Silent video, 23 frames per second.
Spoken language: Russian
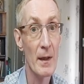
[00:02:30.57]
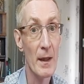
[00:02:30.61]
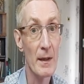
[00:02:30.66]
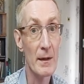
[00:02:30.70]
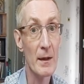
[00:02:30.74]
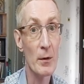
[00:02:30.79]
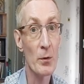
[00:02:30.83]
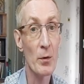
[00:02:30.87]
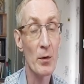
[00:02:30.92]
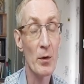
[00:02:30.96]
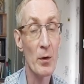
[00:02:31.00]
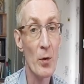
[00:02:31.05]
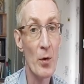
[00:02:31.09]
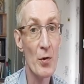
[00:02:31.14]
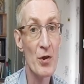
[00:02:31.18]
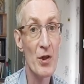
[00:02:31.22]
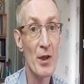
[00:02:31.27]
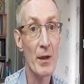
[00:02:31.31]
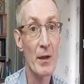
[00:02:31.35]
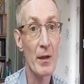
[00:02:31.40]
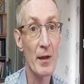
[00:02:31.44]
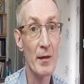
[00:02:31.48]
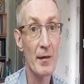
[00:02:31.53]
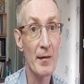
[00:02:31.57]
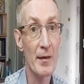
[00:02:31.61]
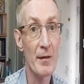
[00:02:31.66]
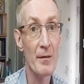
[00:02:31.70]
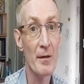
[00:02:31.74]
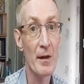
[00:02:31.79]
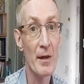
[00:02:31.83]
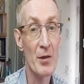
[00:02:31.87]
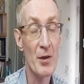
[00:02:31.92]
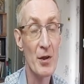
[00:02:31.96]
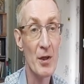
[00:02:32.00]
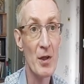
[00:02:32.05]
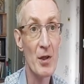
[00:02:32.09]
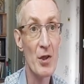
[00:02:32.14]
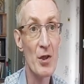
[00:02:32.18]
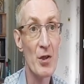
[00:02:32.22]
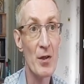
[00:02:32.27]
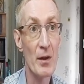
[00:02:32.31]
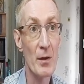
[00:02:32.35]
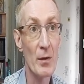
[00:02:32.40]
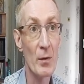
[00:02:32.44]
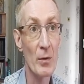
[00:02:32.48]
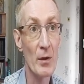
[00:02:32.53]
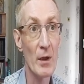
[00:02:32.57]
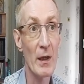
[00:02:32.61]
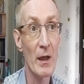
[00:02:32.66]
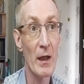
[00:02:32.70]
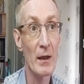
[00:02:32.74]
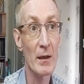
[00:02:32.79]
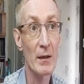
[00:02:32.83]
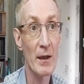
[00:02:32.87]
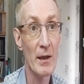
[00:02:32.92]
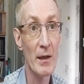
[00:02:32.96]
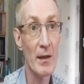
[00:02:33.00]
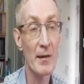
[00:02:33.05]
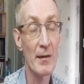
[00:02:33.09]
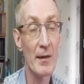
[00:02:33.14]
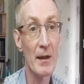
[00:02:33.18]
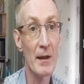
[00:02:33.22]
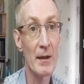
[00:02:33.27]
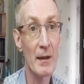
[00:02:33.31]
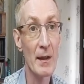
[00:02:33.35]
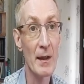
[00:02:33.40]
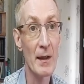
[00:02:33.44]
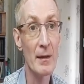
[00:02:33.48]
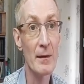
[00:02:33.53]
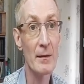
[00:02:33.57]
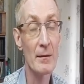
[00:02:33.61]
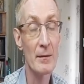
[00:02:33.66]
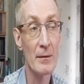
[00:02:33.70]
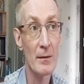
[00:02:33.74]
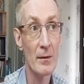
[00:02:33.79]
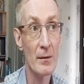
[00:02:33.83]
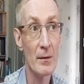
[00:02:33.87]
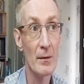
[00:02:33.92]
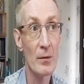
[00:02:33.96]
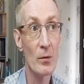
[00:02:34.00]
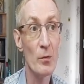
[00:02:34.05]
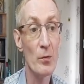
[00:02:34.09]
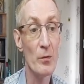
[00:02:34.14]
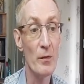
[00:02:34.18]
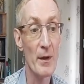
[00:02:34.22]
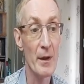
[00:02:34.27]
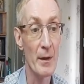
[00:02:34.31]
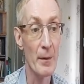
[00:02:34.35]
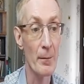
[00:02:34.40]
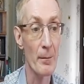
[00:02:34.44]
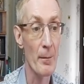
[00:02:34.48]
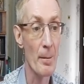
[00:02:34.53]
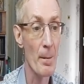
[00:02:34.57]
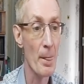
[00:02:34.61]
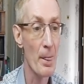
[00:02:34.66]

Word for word: она только очень красивая женщина, но как актриса она, увы.